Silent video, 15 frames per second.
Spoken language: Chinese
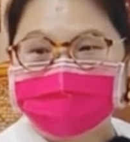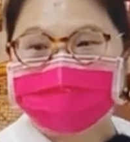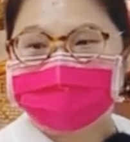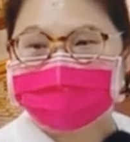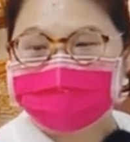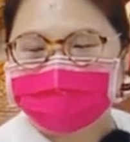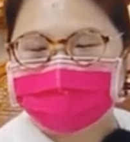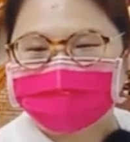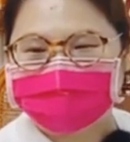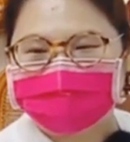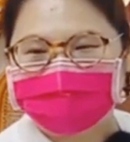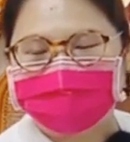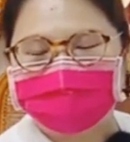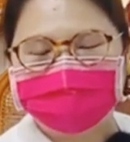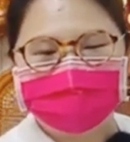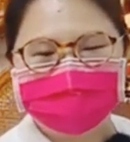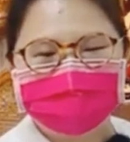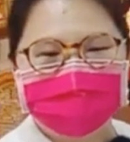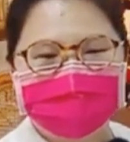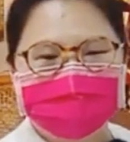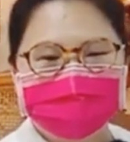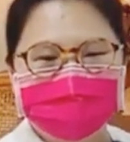好，
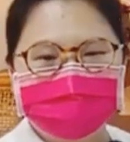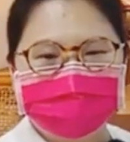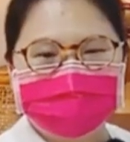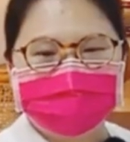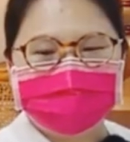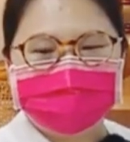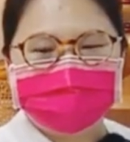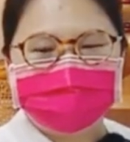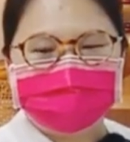意思是说